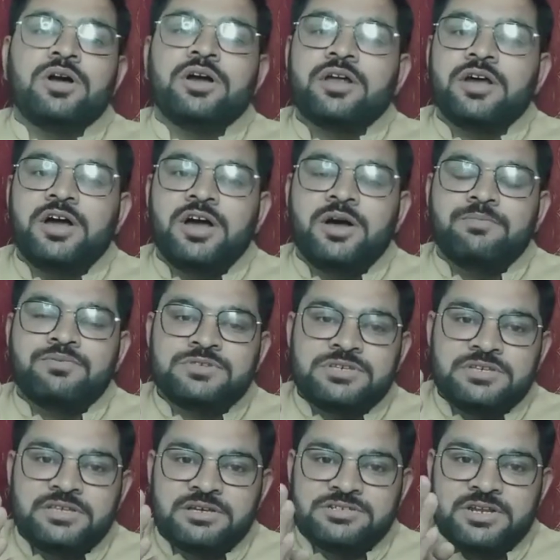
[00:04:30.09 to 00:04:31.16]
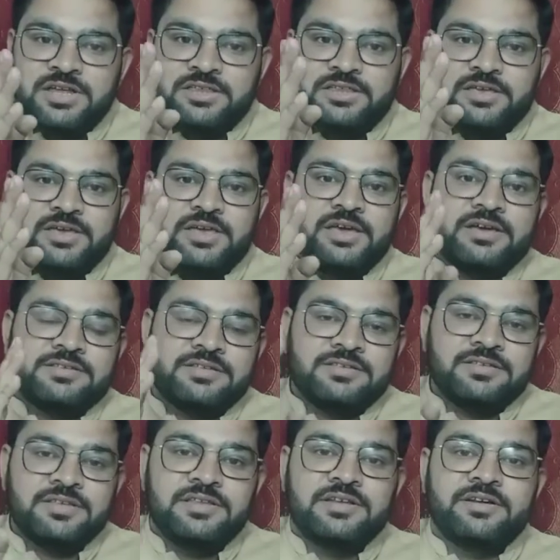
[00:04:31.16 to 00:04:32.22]
अगर आप सीधा चलाते हैं एक
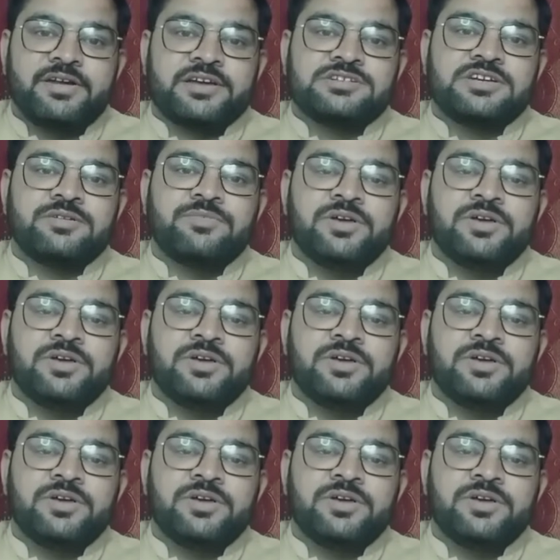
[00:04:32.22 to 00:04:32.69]
सीधी डायरेक्शन